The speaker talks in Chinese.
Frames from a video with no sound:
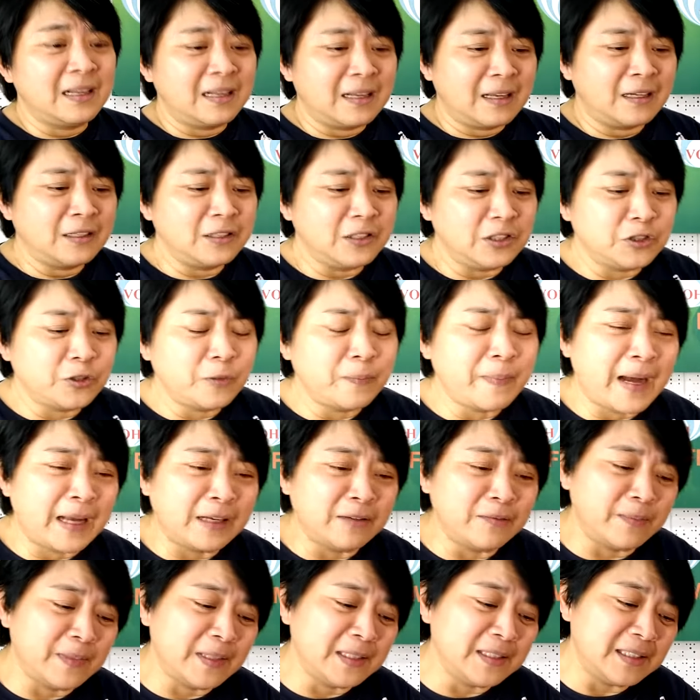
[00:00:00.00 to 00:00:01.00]
然后你就把
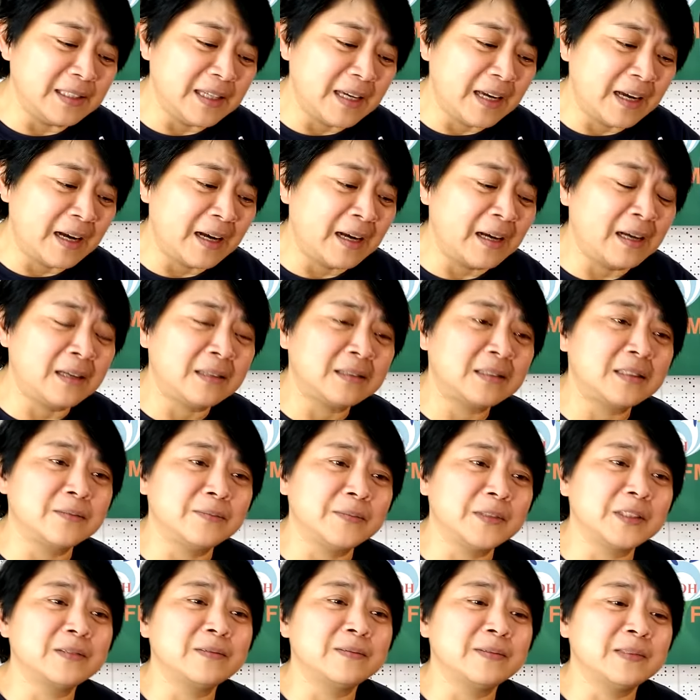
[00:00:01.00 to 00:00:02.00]
你们家什
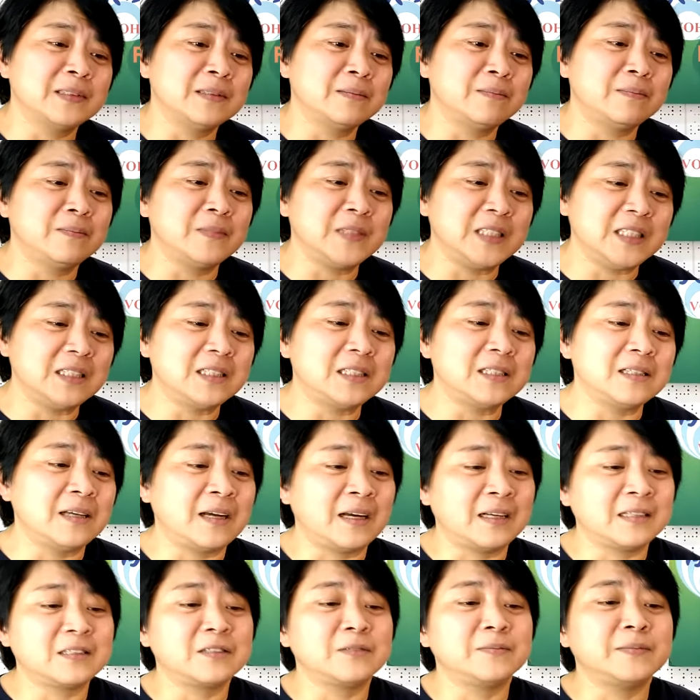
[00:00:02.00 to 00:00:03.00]
么什么名字
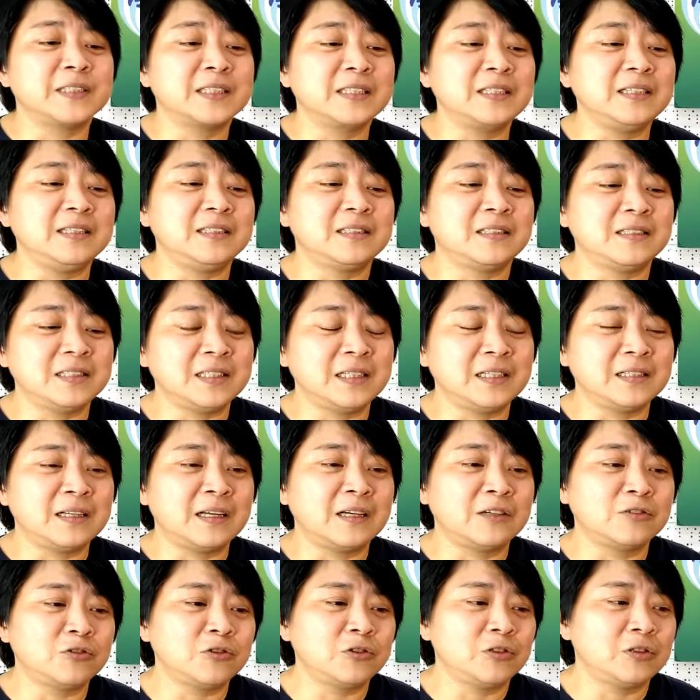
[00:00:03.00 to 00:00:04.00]
啊、什么地址写
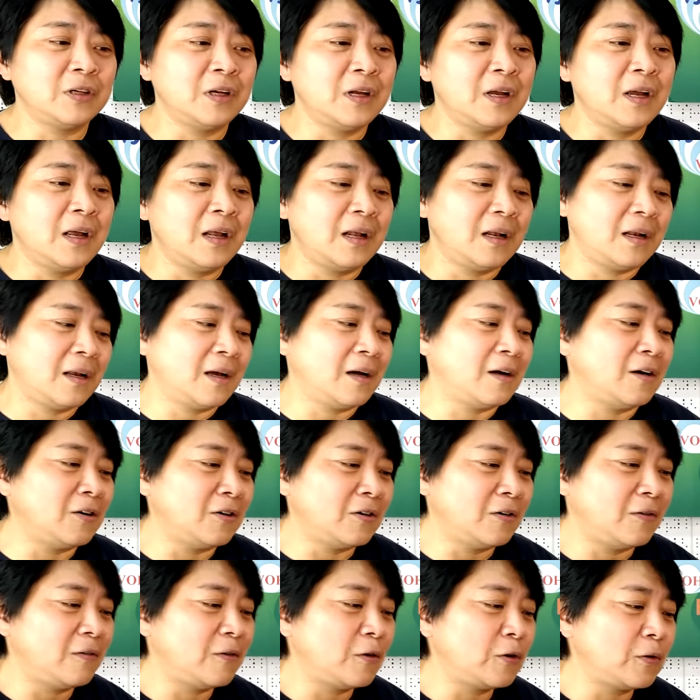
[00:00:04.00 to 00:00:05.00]
上去，然
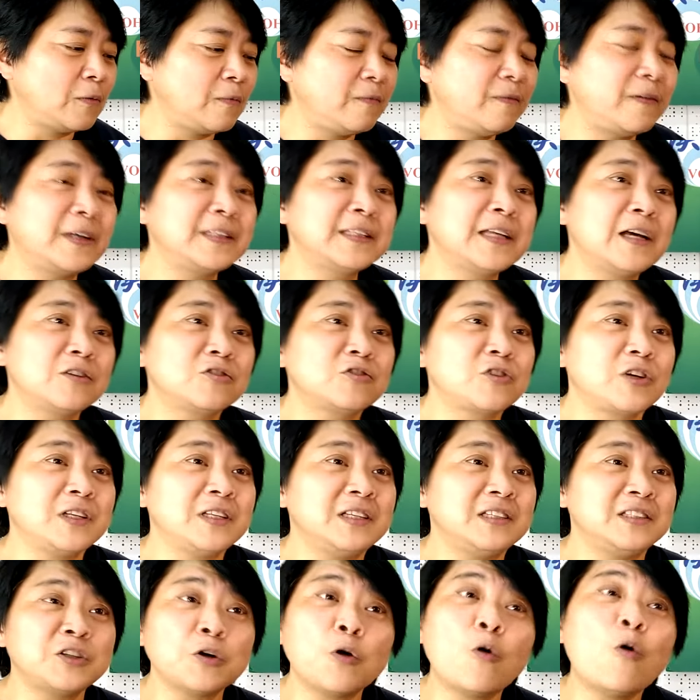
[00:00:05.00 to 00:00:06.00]
后放到水
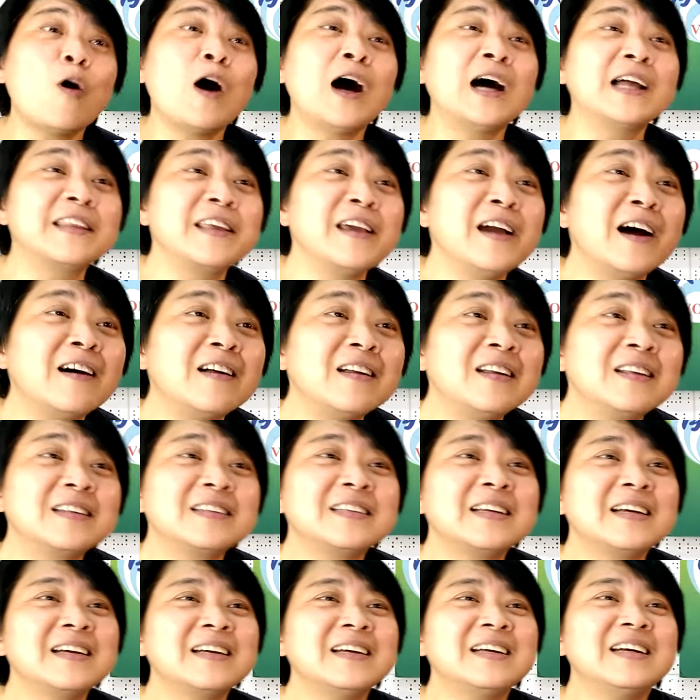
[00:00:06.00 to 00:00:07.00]
里就化掉
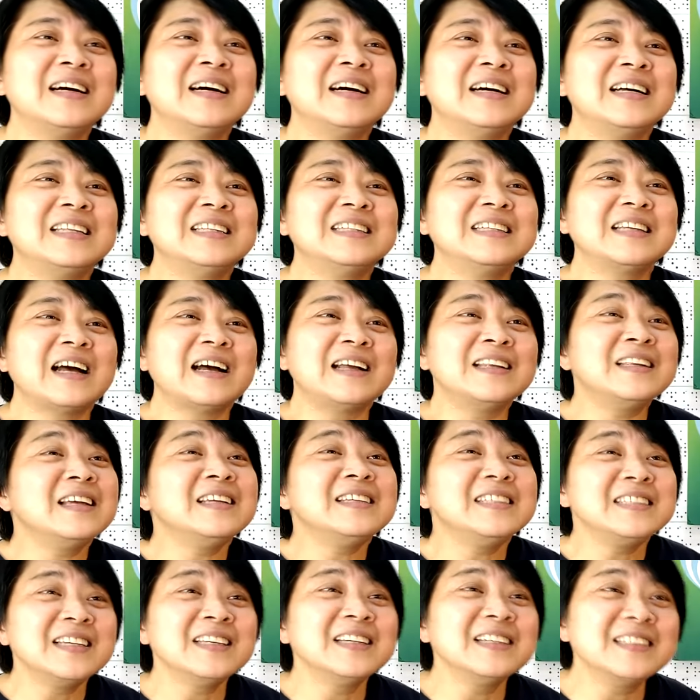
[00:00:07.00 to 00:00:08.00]
嗯，啊
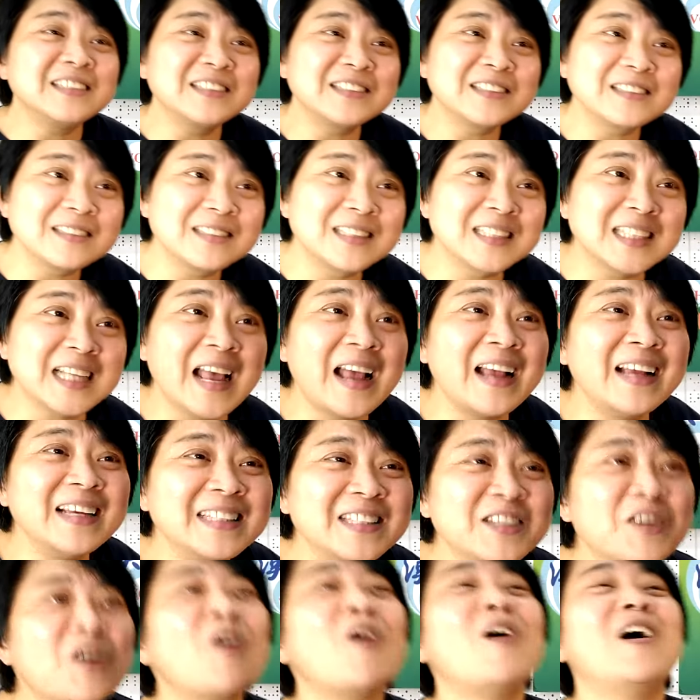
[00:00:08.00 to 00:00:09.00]
那些灾
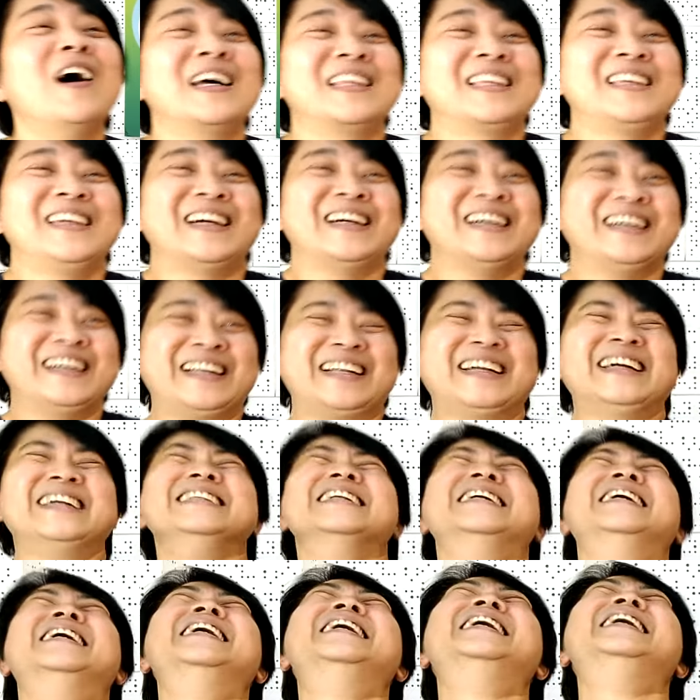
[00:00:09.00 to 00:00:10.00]
就化掉。
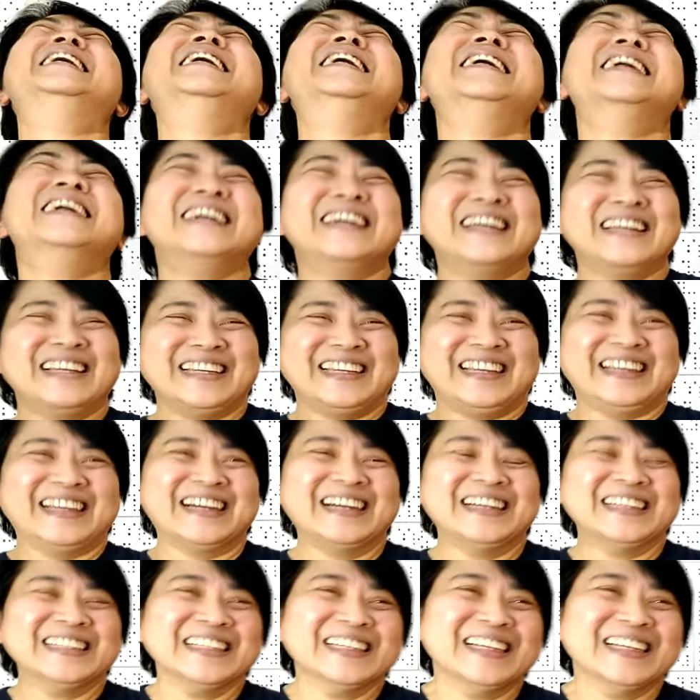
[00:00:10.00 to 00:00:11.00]
哦，